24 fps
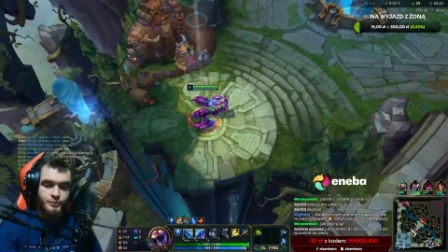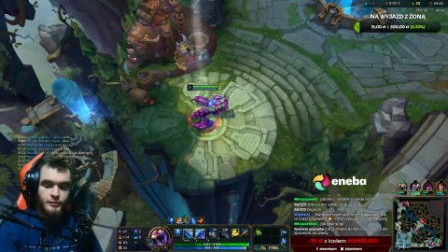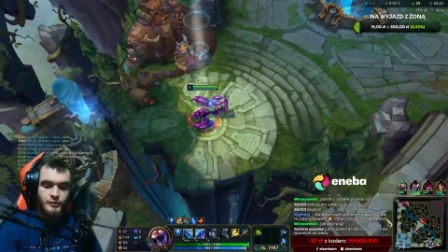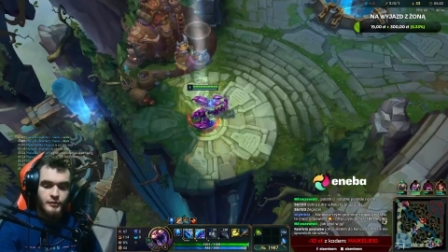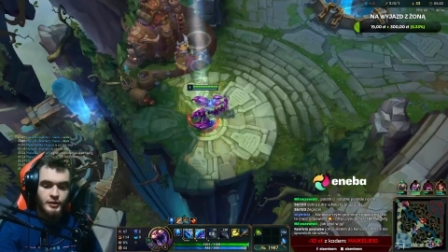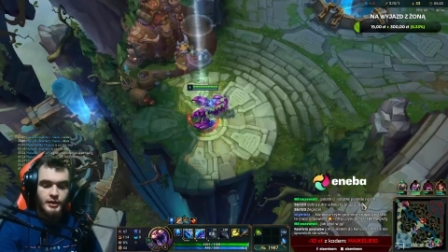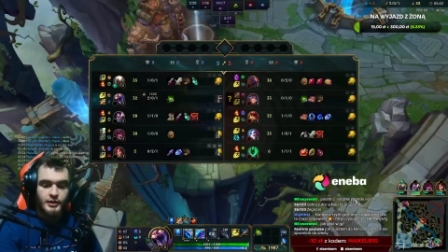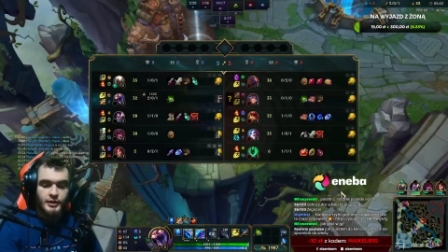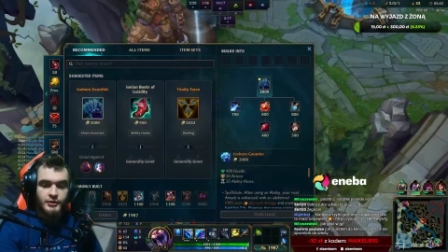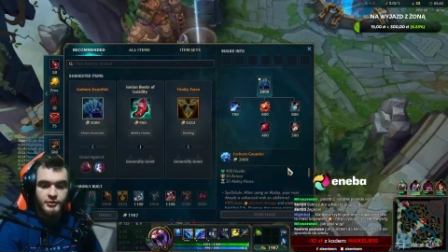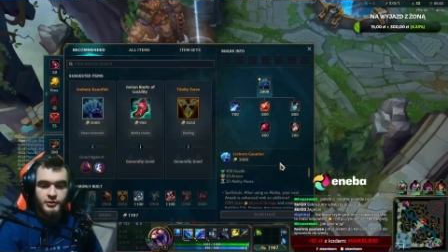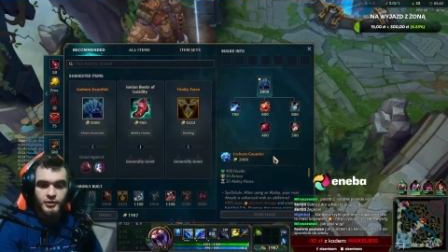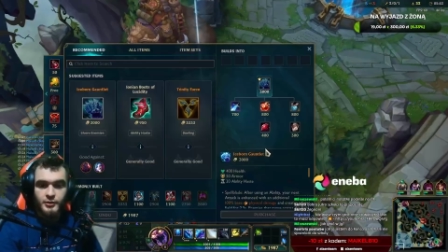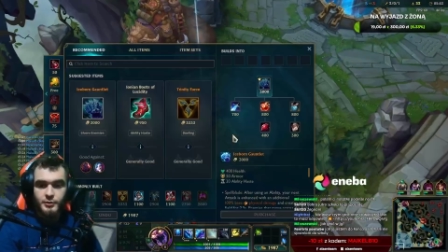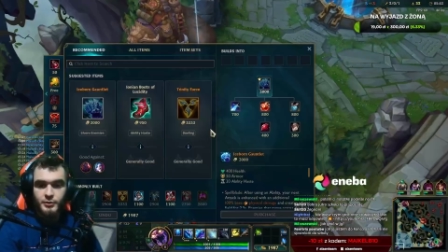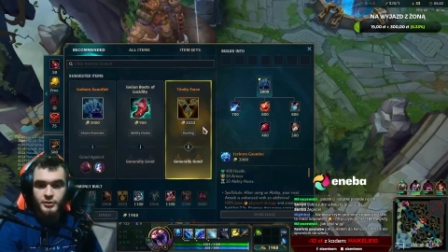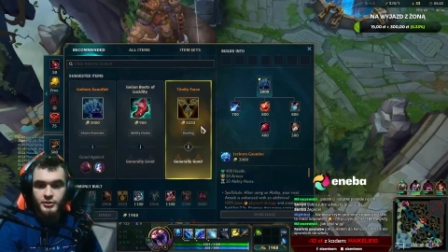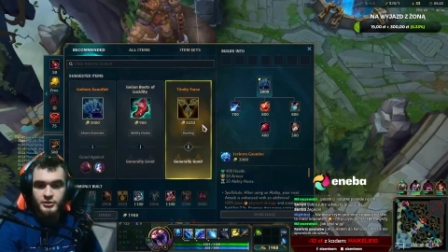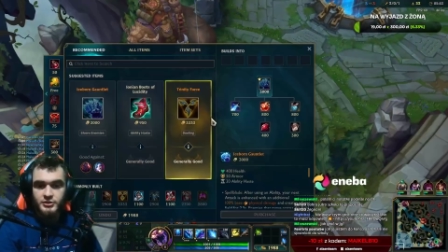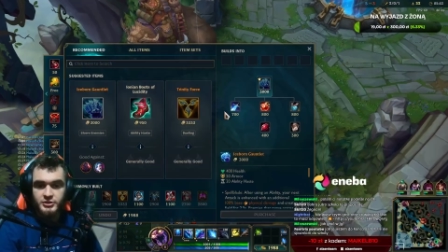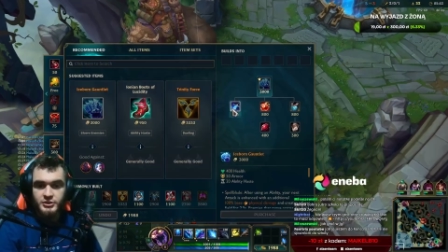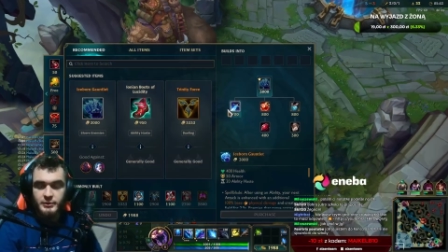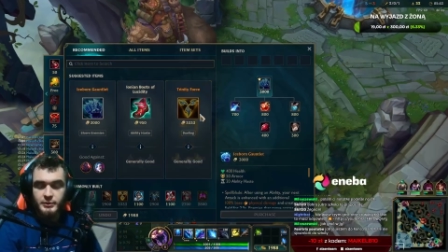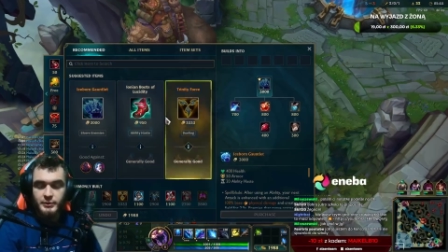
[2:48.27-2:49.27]
więc
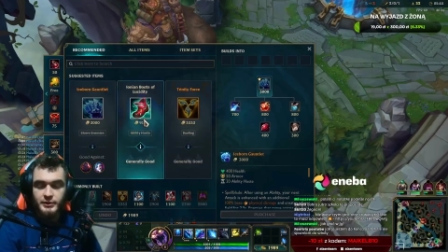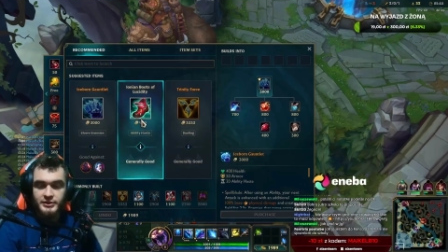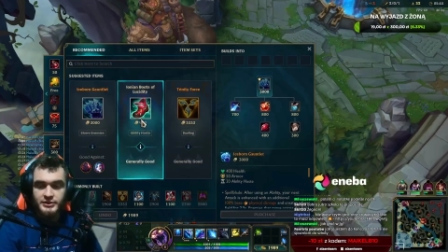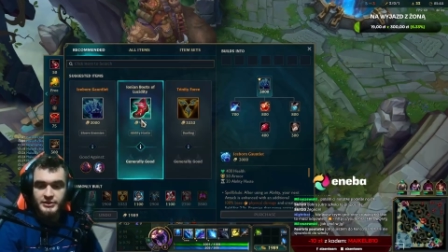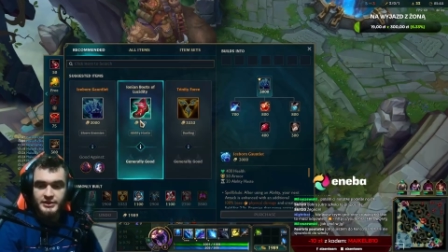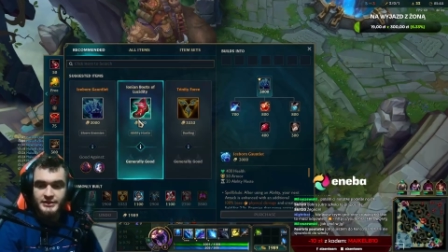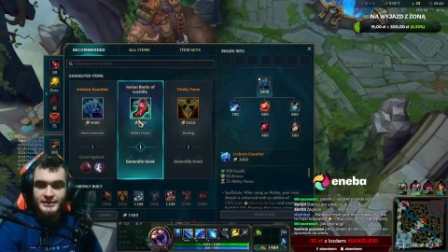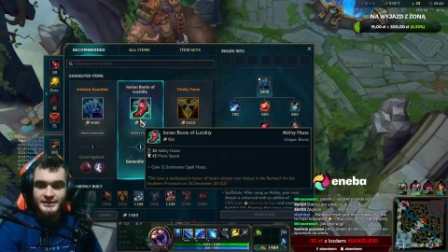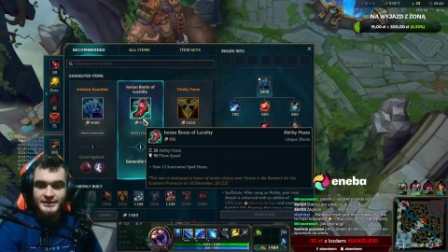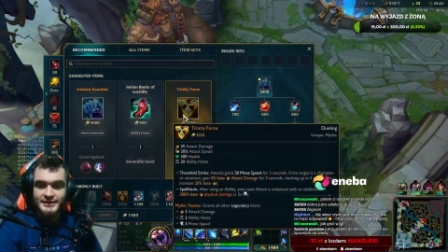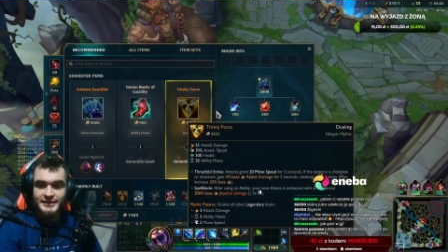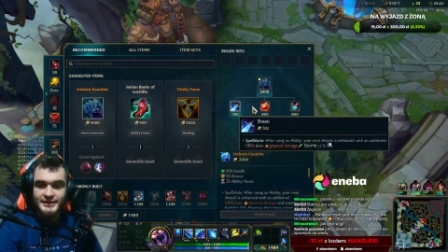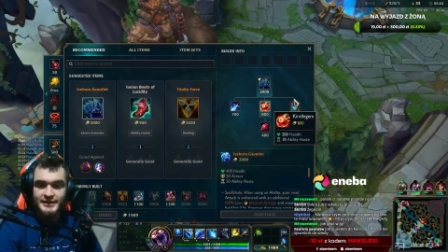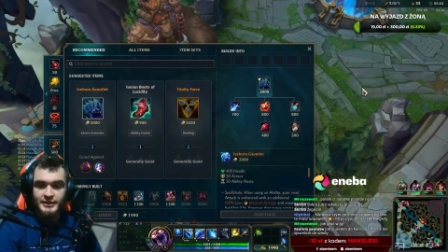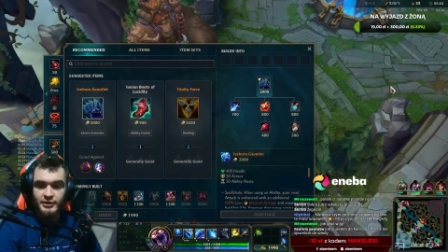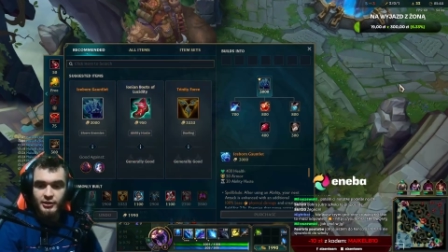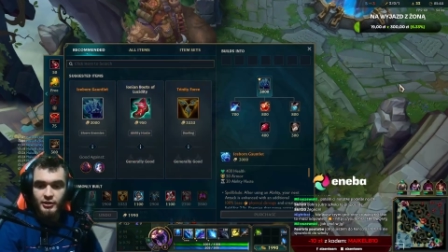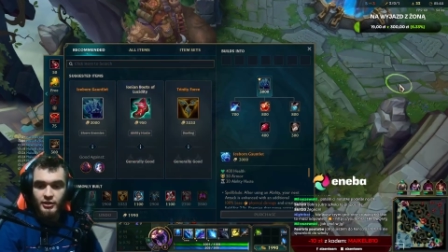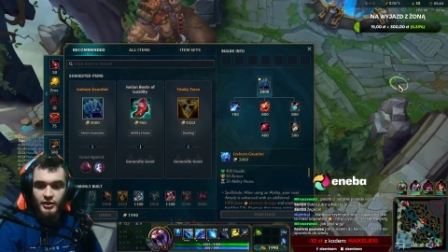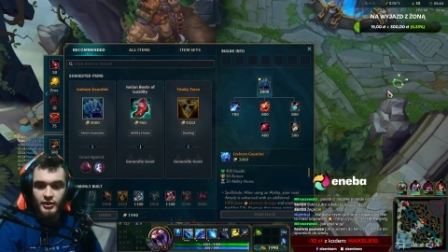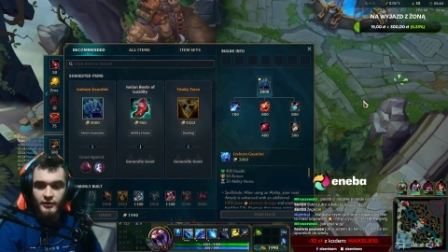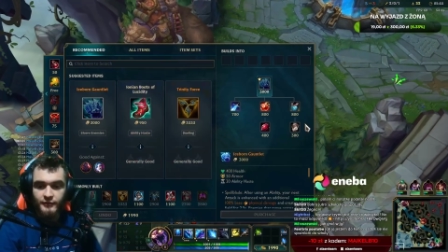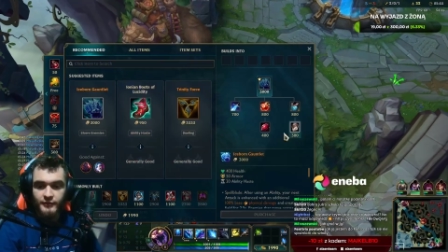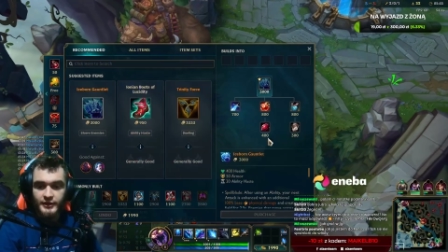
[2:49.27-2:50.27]
szybko trzeba się
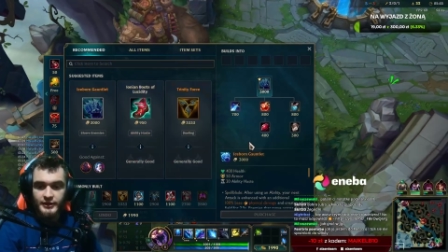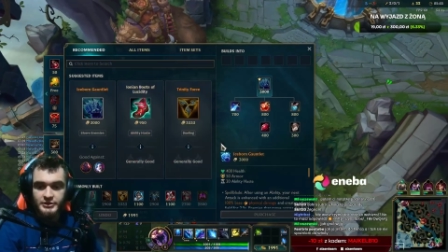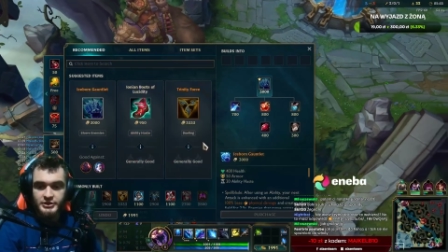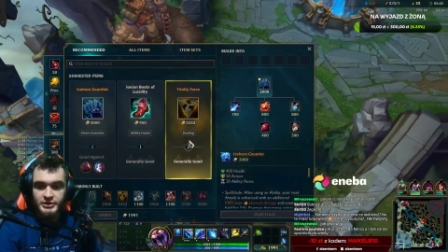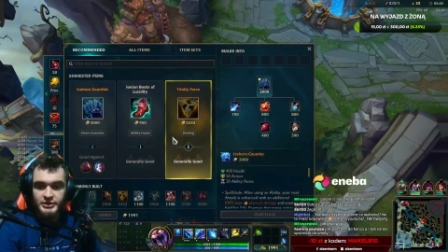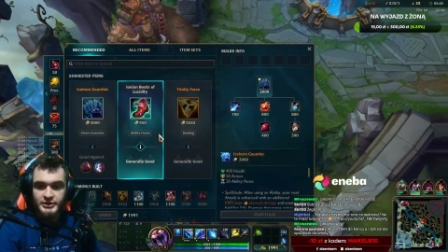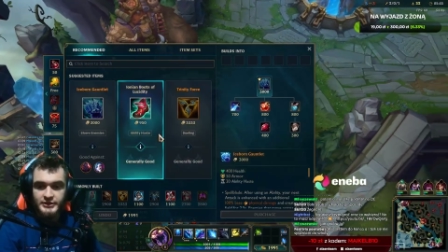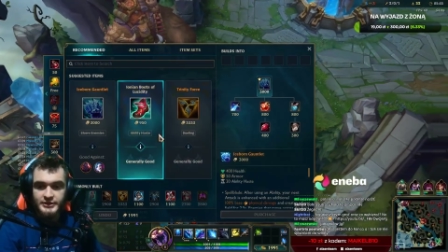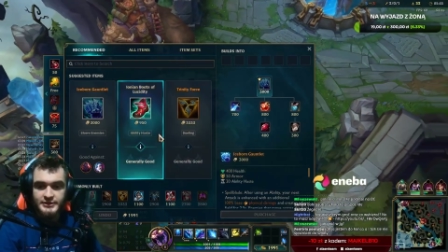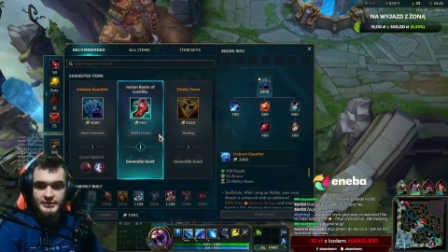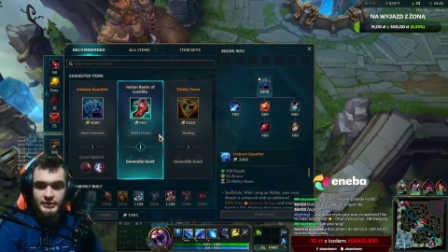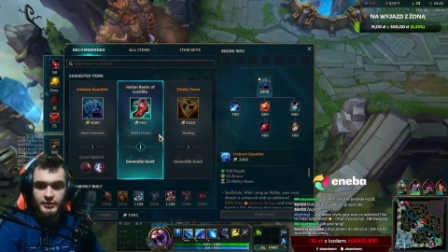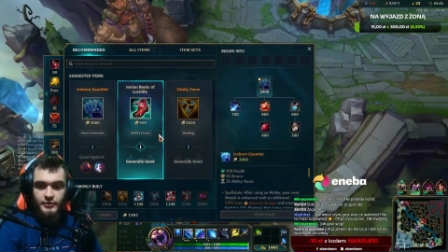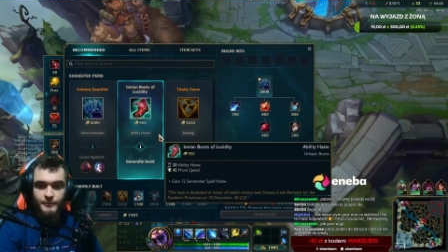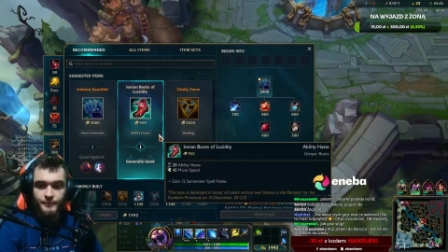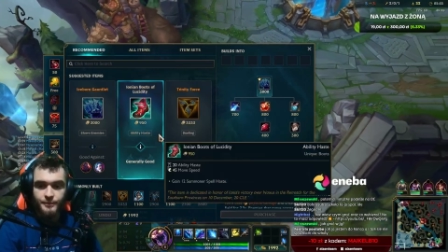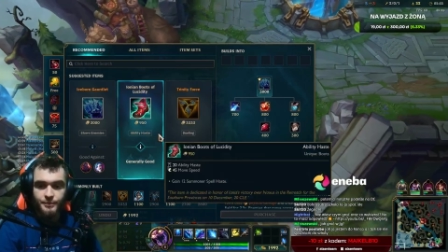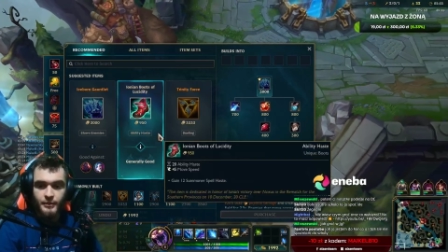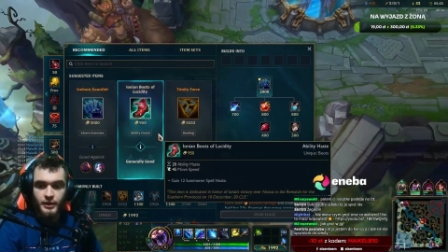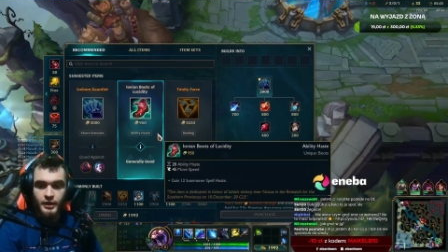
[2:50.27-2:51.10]
zrikolować i co?